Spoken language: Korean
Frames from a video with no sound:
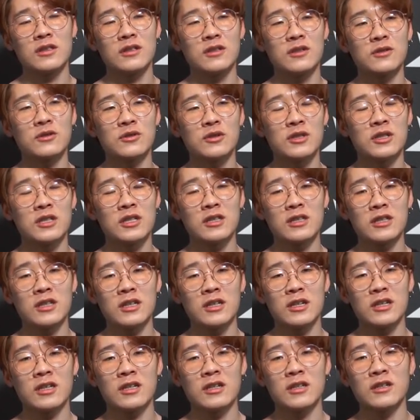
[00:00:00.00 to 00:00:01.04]
거긴
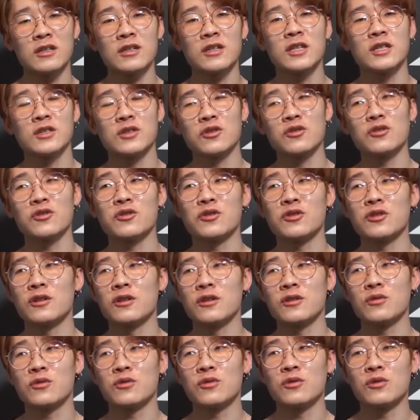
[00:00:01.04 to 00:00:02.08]
한데 저는
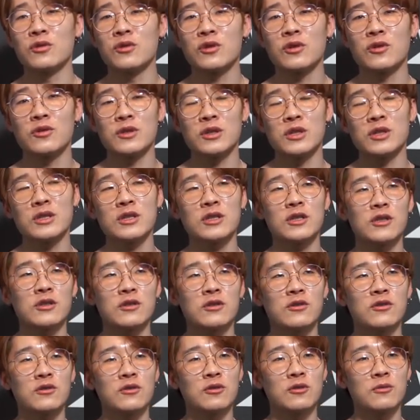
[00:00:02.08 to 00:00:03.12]
그래도
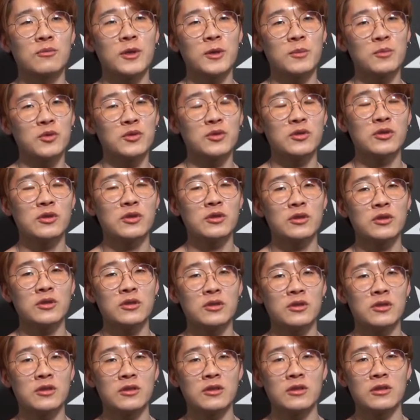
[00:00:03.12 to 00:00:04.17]
경기장에서
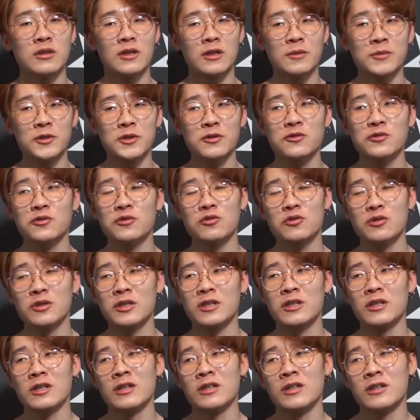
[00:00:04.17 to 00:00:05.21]
팬분들 함성
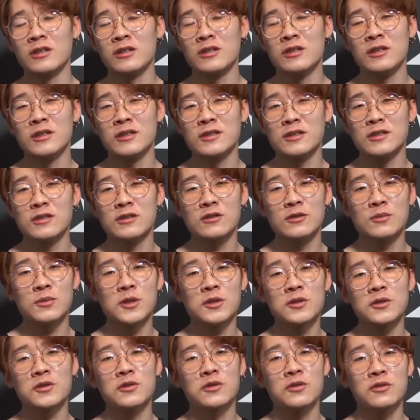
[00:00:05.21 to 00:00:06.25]
소리
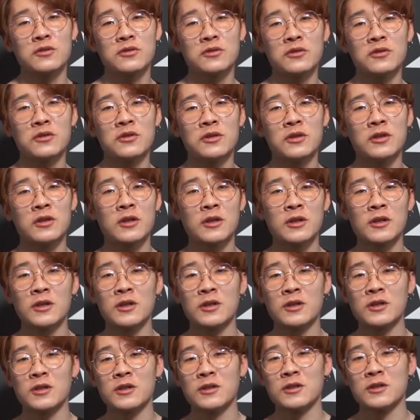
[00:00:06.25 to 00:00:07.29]
들으면서
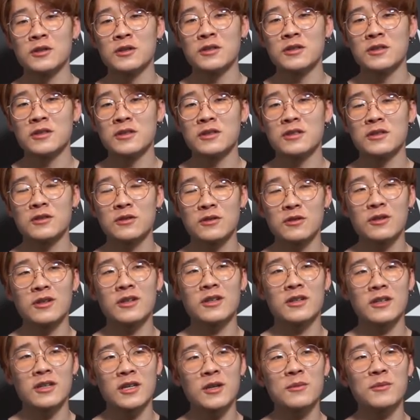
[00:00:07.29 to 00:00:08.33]

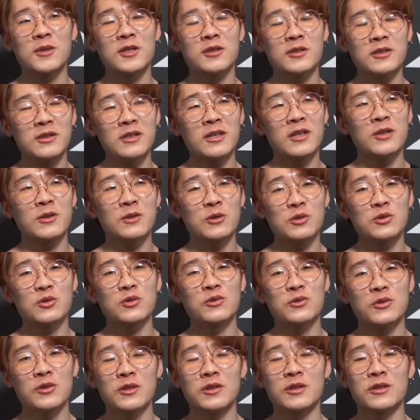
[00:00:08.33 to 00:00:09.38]
그렇게 게임하는 게 더
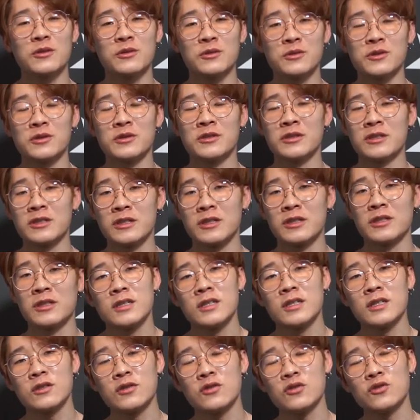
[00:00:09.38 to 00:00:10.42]
좋은 것 같아요. 저는
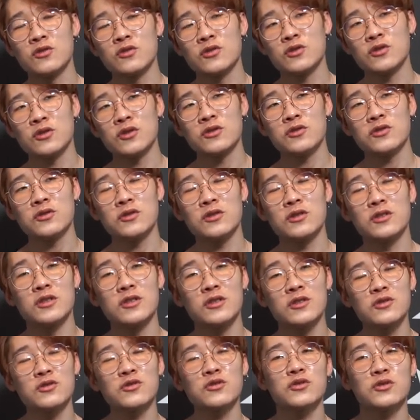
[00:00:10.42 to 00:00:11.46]
익수 선
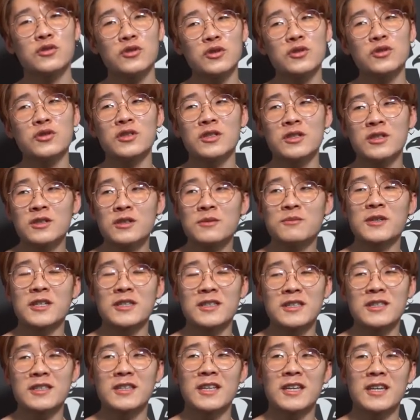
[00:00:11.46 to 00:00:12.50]
익수 형
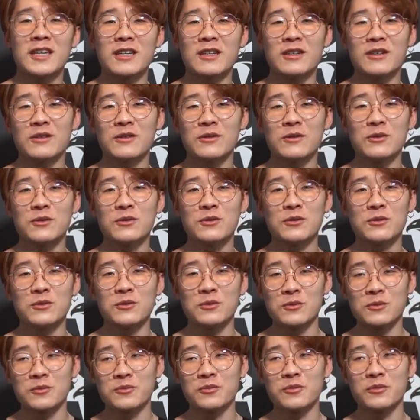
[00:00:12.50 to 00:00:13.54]
맞는데 또
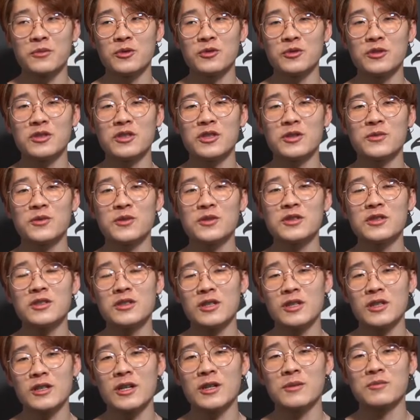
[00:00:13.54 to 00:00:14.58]
모든
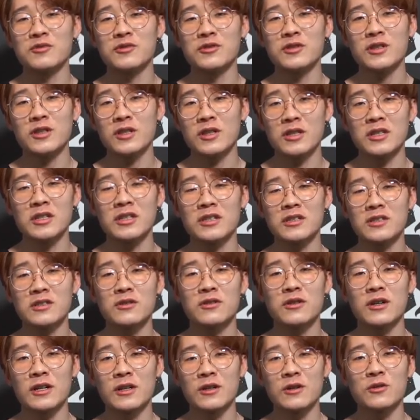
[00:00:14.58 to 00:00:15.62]
팀원들이 다 분위기 이끌어
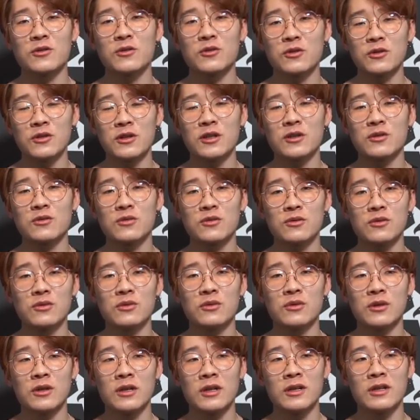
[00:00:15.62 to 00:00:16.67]
가려고도 하고
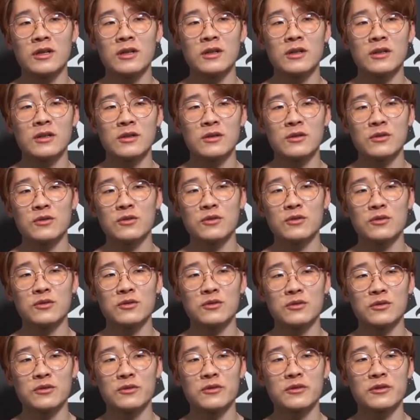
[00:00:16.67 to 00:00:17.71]

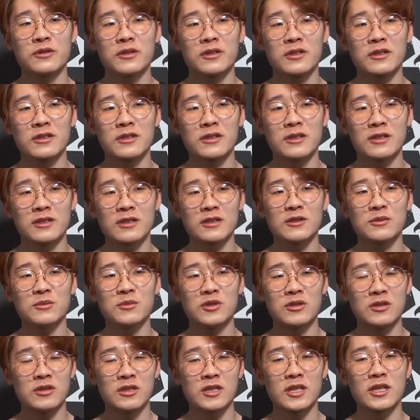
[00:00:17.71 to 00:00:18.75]
또
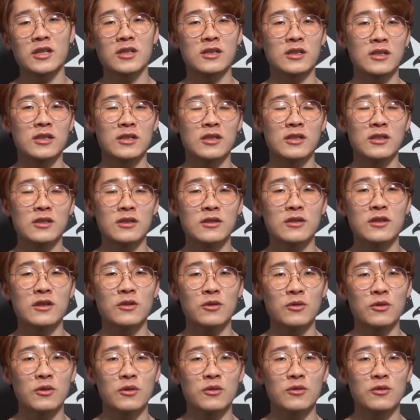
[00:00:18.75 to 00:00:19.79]
가끔은 제가 이끌 때도
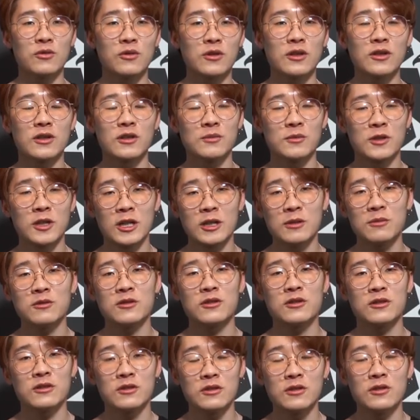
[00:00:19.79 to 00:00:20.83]
있고 가끔
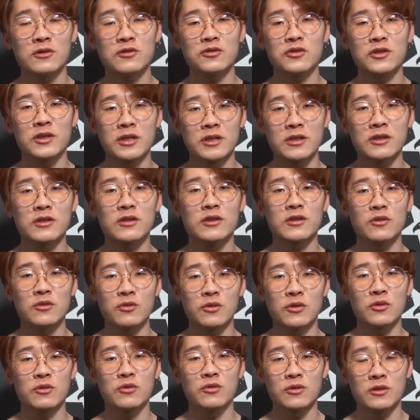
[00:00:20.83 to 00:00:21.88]
하이브리드 선수가 이끌 때도
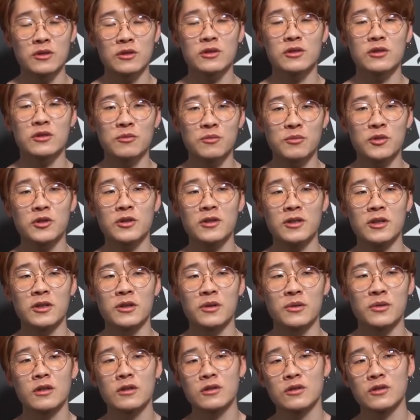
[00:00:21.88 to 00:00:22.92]
있고 그런 편이
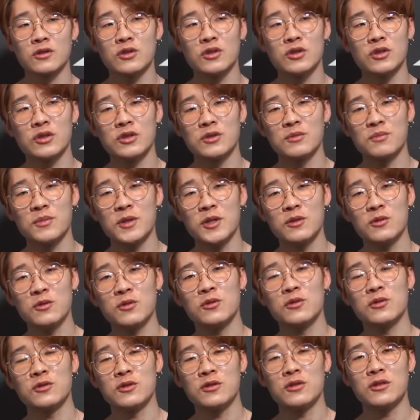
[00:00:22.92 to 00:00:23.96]
저는
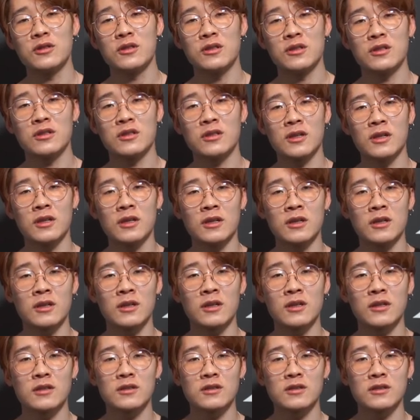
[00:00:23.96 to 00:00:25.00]
PO 들어가는 게
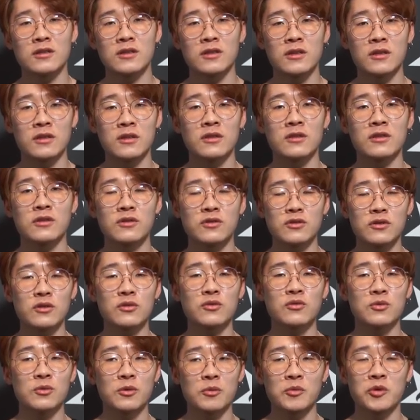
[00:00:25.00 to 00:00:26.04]
제
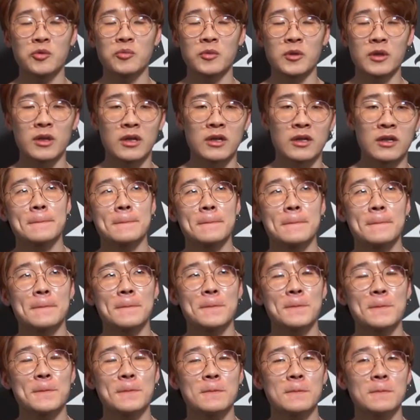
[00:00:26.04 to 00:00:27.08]
최고 목표입니다.
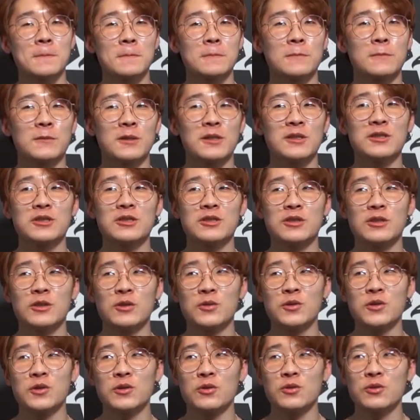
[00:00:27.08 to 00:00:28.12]
음, 사실
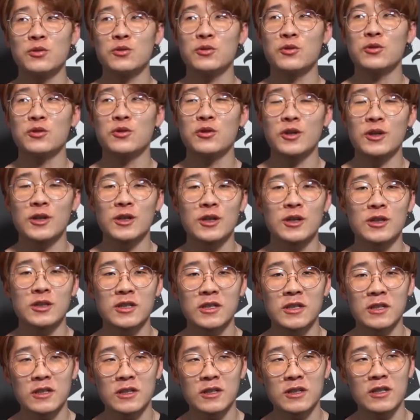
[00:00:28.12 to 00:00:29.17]
T1도 되게
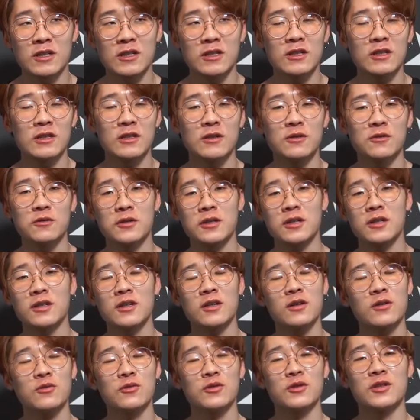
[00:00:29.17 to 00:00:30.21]
잘한다고
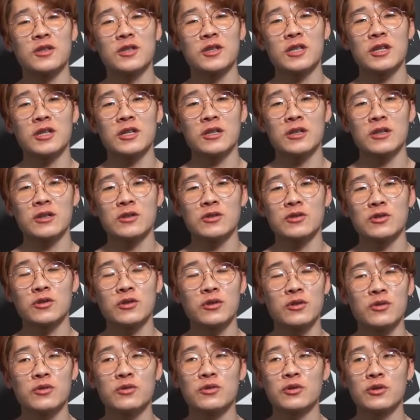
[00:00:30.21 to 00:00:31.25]
생각하고 있는데
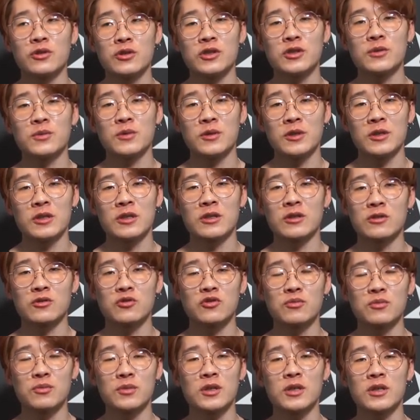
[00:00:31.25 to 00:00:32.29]
저희도 열심히
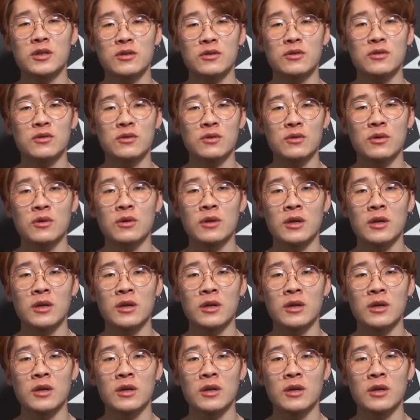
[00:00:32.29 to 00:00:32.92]
준비해서